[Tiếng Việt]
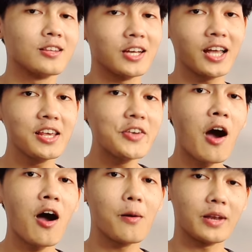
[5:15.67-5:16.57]
thì cái lý
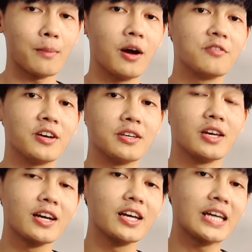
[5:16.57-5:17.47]
do là bởi vì
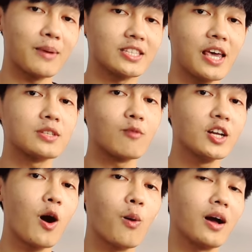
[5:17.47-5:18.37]
khi các bạn xem xong
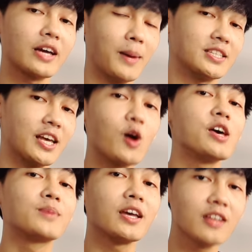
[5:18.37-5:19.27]
video á các bạn sẽ có
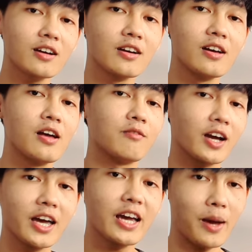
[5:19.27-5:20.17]
thêm kiến thức và
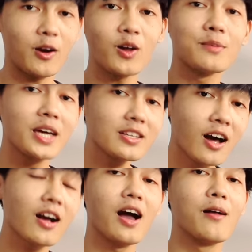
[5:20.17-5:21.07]
khi các bạn có thêm kiến
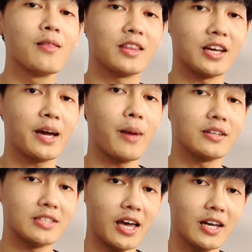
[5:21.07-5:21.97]
thức á thì các
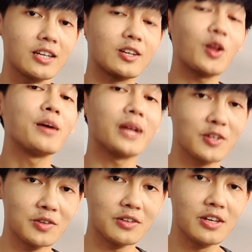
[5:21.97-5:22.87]
bạn sẽ có thêm năng
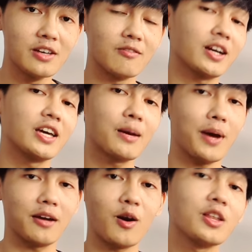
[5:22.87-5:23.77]
lượng và khi các
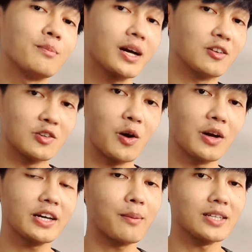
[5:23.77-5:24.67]
bạn có thêm năng lượng rồi
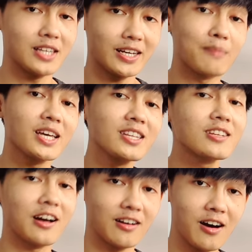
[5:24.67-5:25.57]
á các bạn sẽ cảm thấy tích
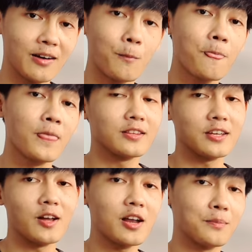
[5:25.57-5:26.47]
cực hơn
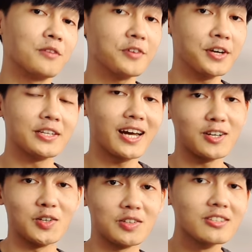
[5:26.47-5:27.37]
thì đó là bởi vì
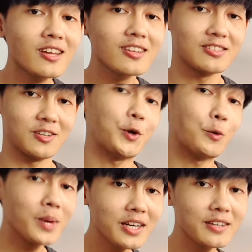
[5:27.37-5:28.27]
năng lượng thích sự
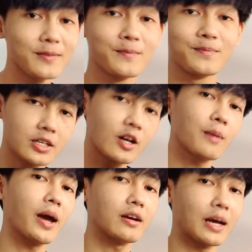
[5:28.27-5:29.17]
hiểu biết nếu
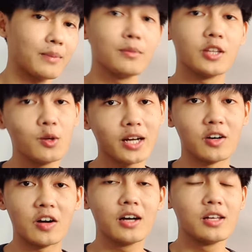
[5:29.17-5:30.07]
các bạn cảm thấy mình thiếu năng
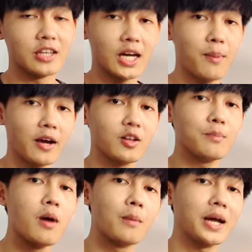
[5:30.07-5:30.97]
lượng á thì các bạn có thể
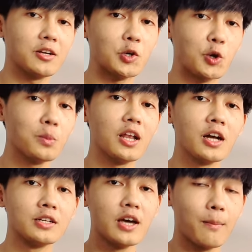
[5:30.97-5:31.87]
bơm năng lượng của mình
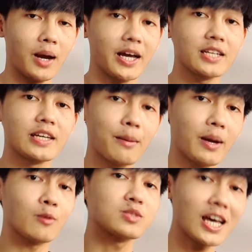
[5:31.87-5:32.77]
lên bằng cách các
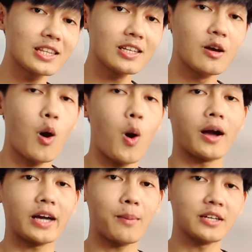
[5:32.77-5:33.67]
bạn đọc sách
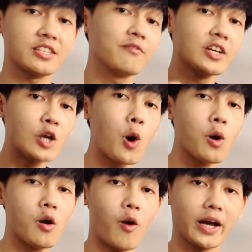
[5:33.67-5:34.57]
hoặc các bạn xem video
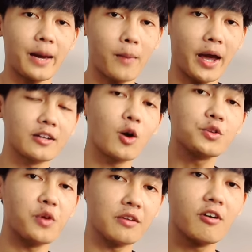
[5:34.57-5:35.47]
hoặc các bạn nói
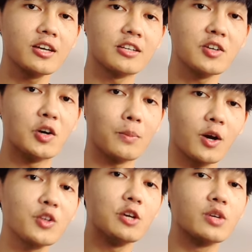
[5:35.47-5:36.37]
chuyện với những người mà
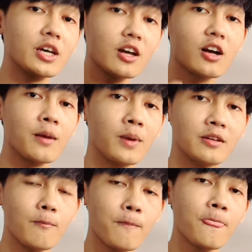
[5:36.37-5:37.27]
có nhiều kiến thức hơn mình
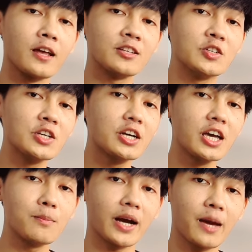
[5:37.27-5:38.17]
thì tự nhiên
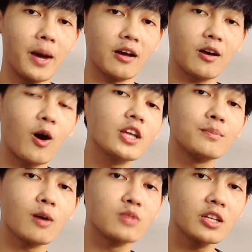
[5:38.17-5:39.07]
khi mà các bạn có
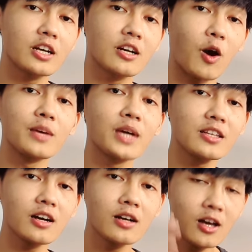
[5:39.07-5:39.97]
thêm thông tin có thêm
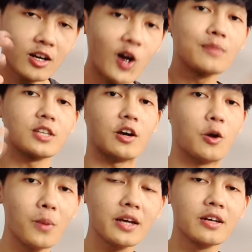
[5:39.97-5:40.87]
kiến thức có thêm sự
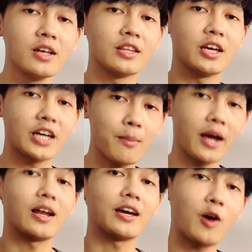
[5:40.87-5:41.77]
hiểu biết thì các
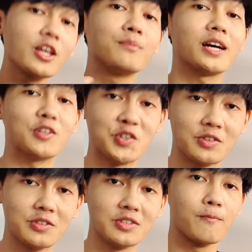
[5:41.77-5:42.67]
bạn lại có thêm năng lượng
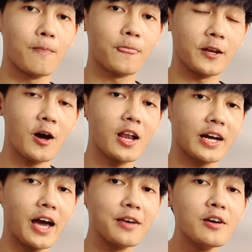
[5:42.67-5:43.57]
thì đó là
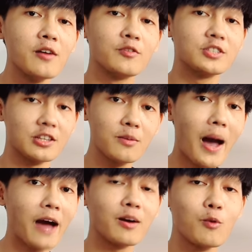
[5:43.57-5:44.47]
cái phương trình thứ
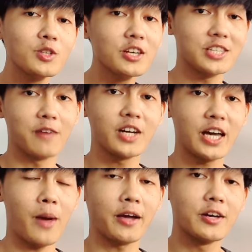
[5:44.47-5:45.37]
ba văn muốn chia sẻ với
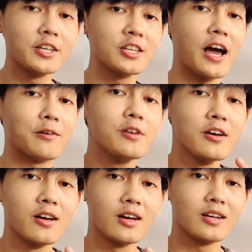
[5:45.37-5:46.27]
các bạn chính là
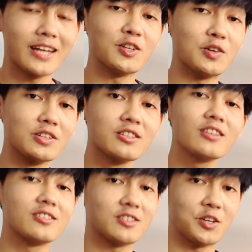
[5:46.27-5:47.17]
năng lượng
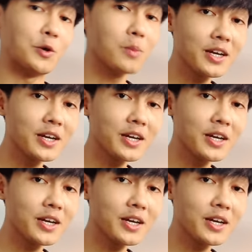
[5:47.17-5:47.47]
thích sự hiểu